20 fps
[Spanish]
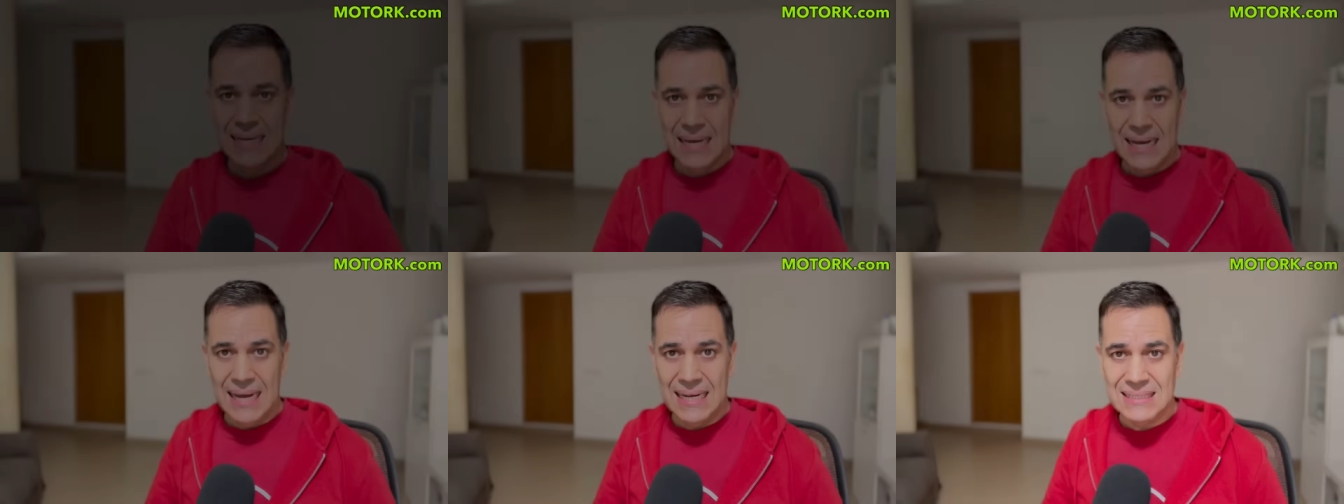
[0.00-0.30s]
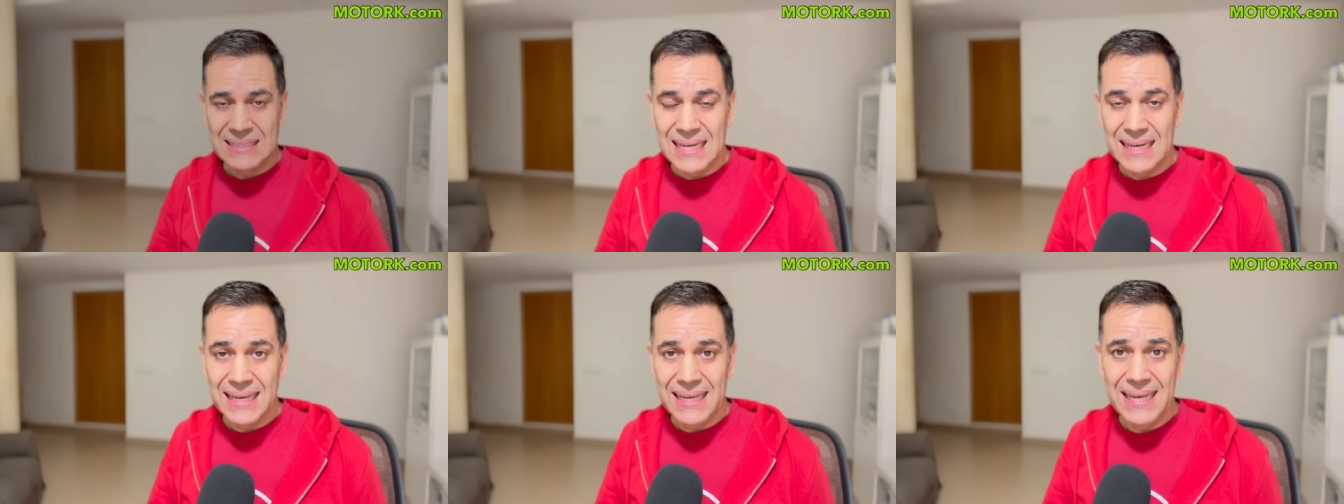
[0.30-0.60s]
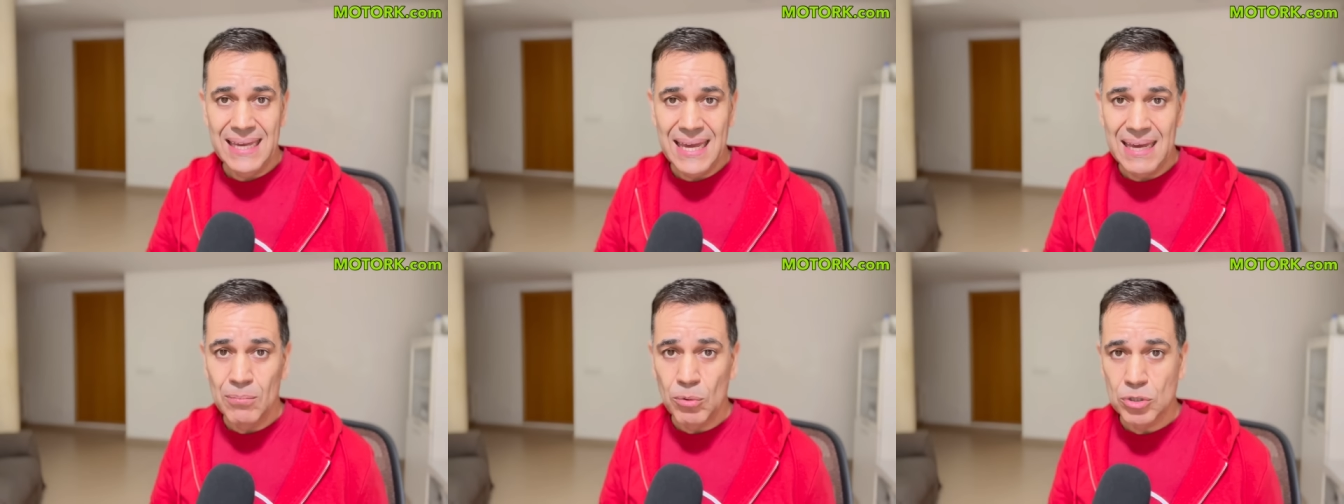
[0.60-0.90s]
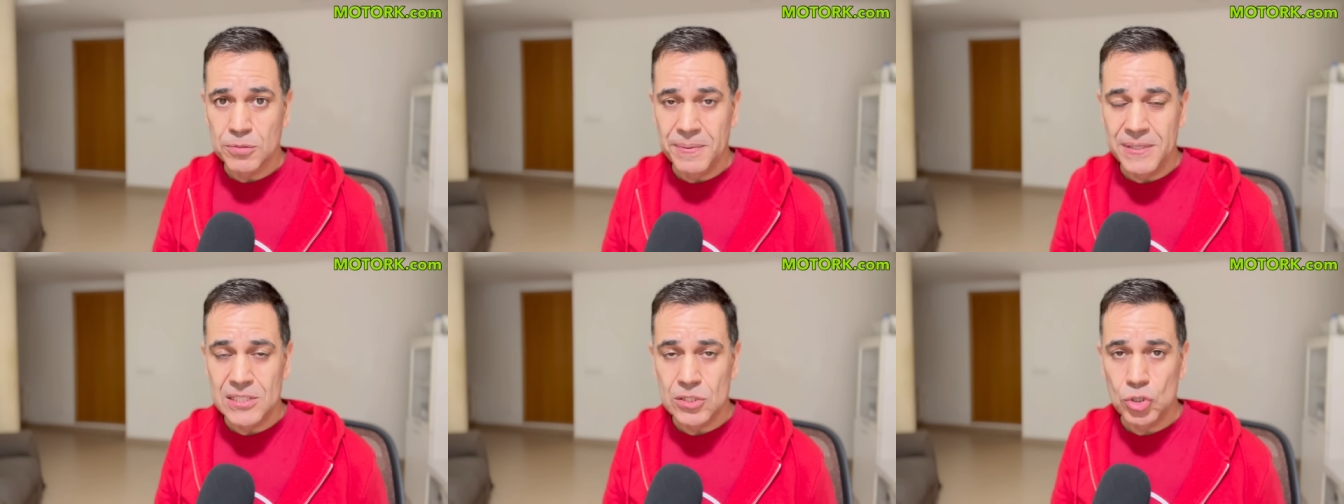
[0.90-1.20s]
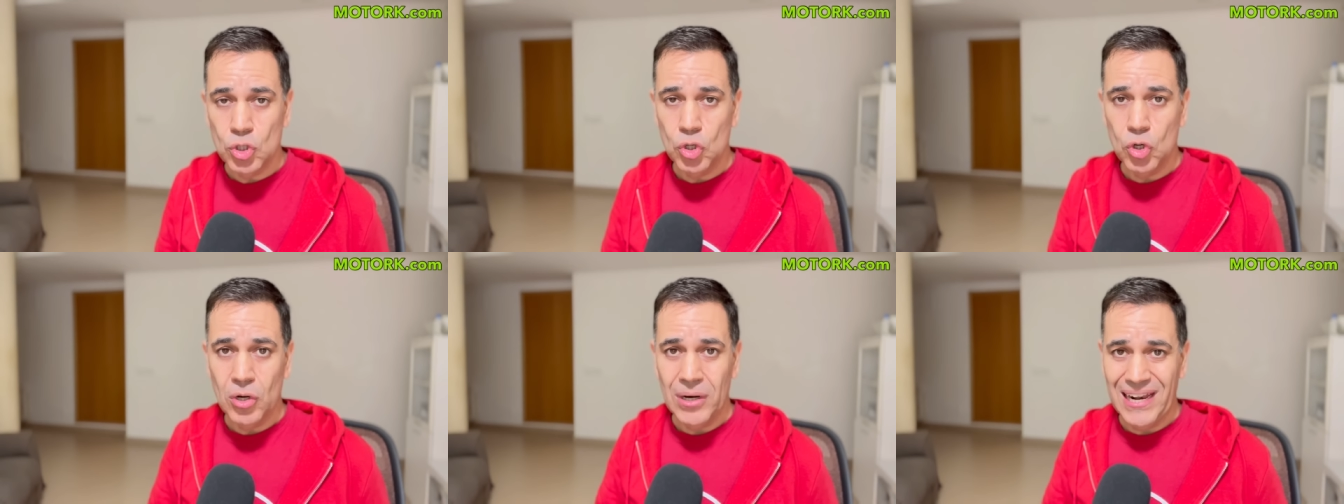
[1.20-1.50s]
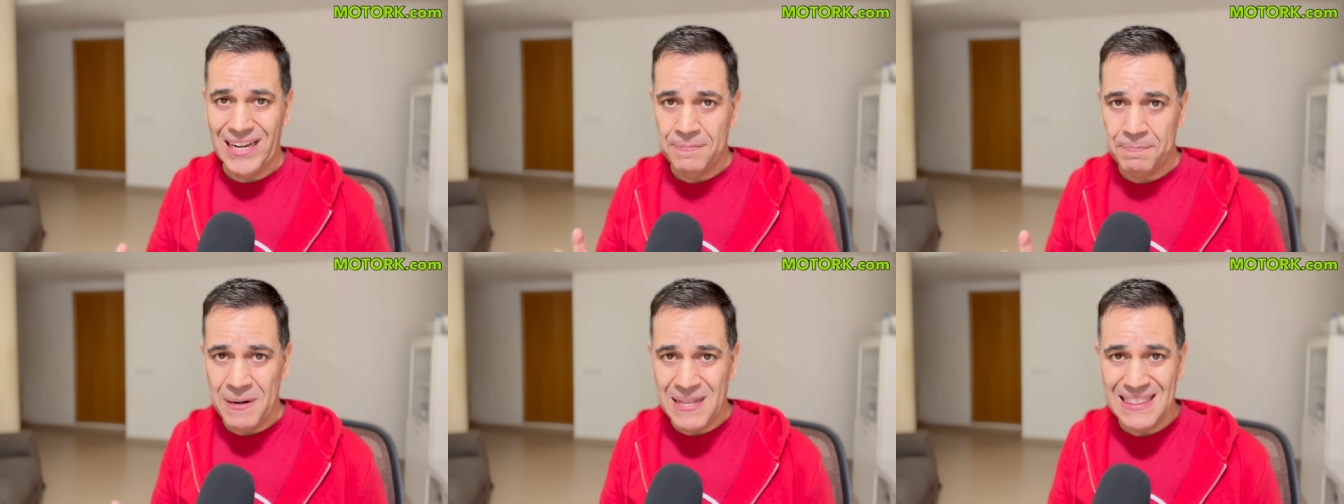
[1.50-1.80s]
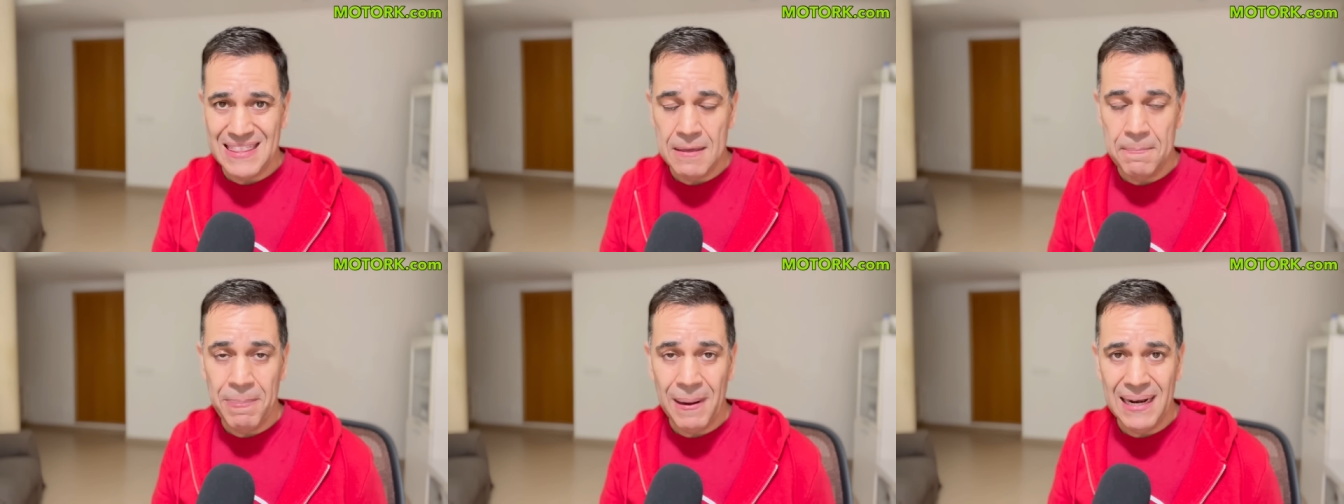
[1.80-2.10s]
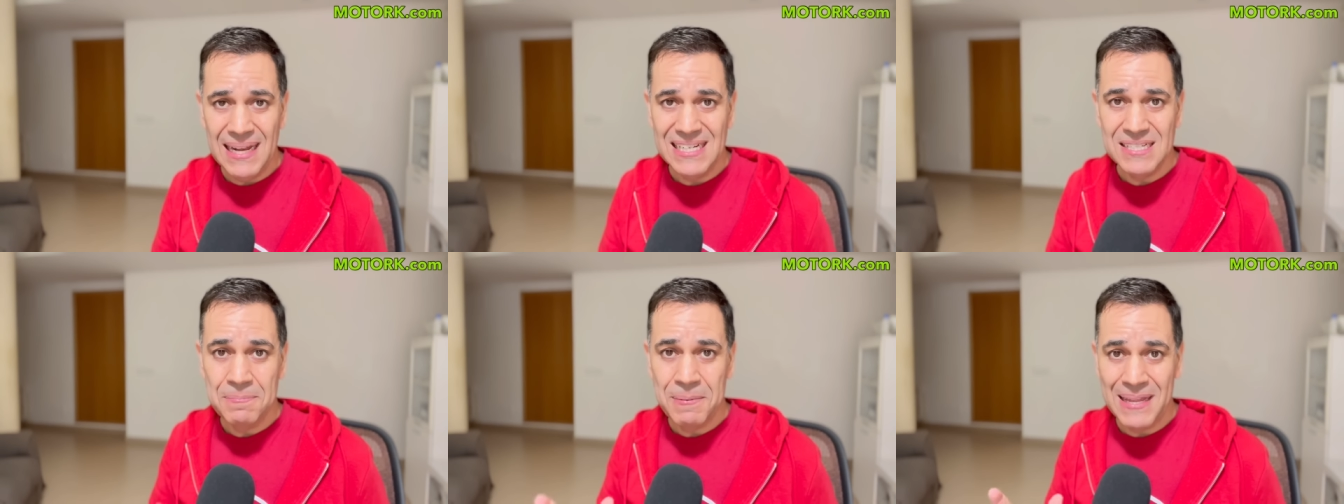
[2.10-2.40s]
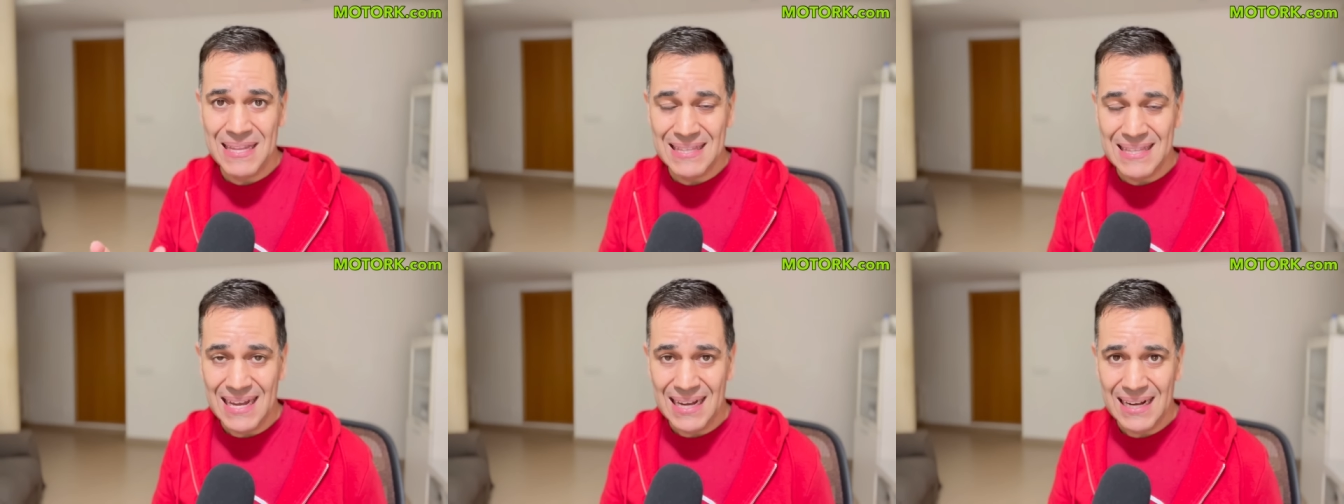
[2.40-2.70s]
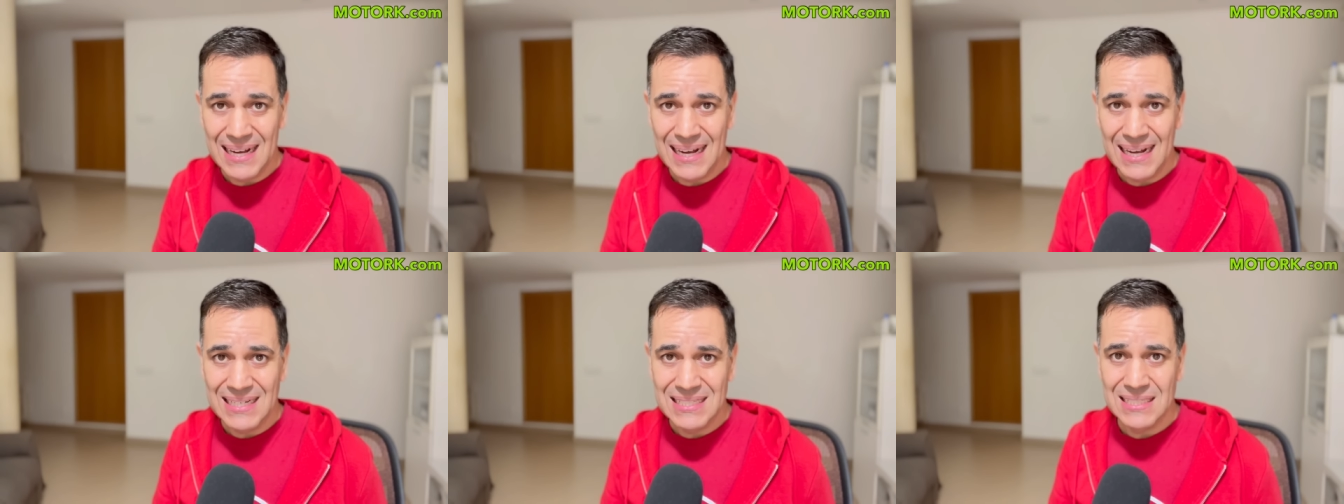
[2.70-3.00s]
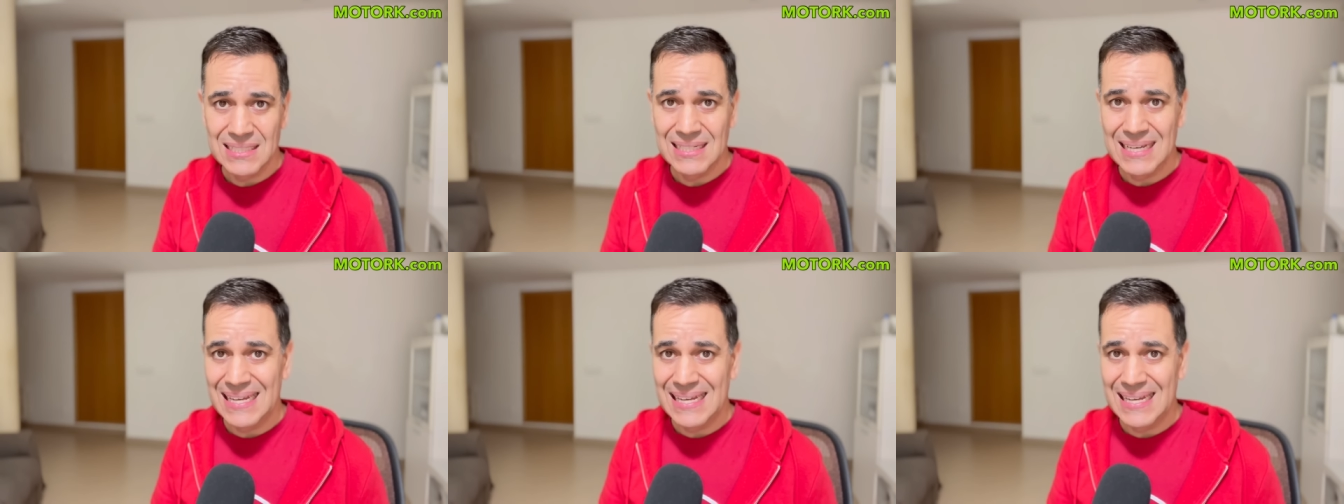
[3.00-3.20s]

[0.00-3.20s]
Hasta aquí hemos visto las principales ventajas